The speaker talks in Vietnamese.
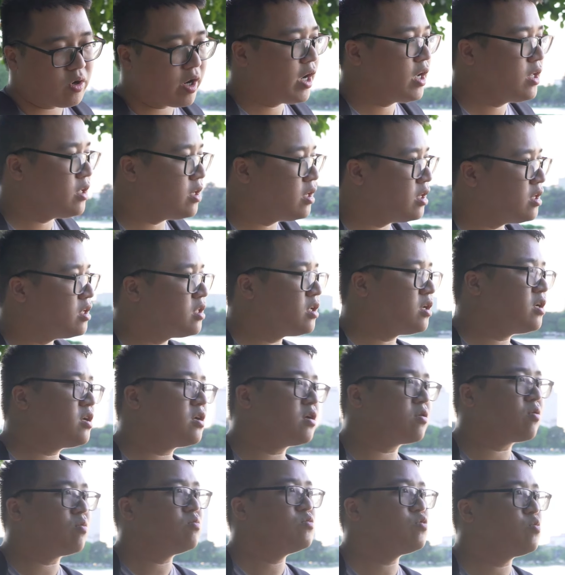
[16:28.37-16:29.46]
thì, thì
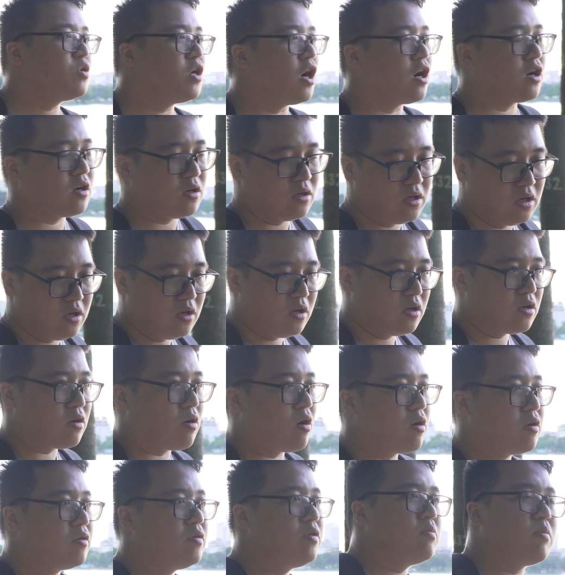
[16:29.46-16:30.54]
cũng dùng được.
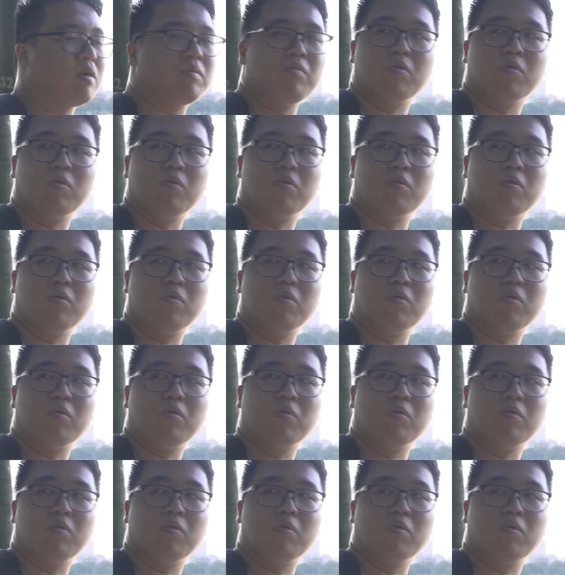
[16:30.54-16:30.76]
Còn nếu như mà